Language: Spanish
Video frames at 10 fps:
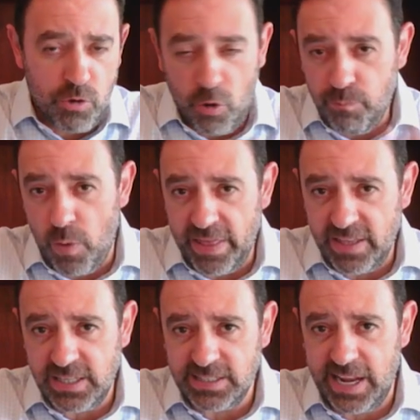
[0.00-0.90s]
no
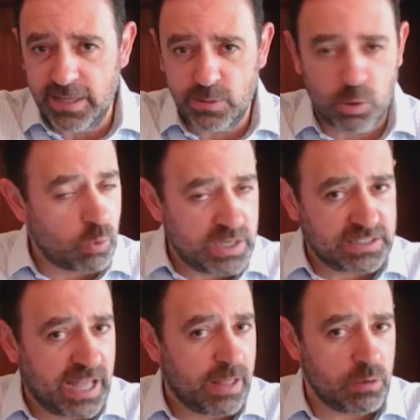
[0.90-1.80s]
puedes hacer esto, tu
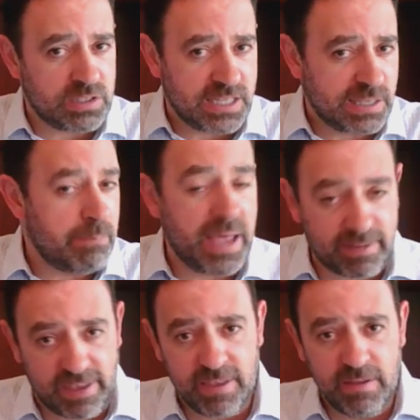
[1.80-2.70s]
estado estás en
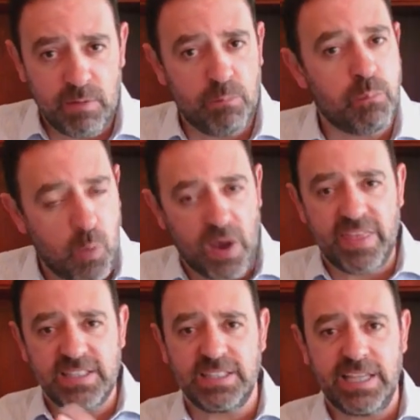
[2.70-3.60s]
verde,
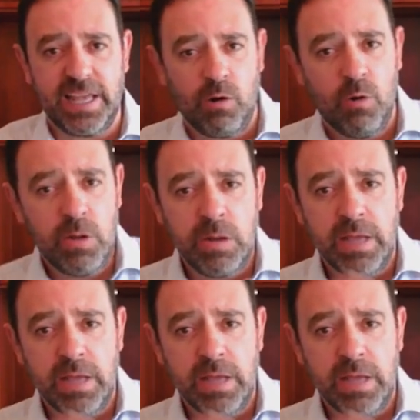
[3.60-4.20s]
puedes hacerlo.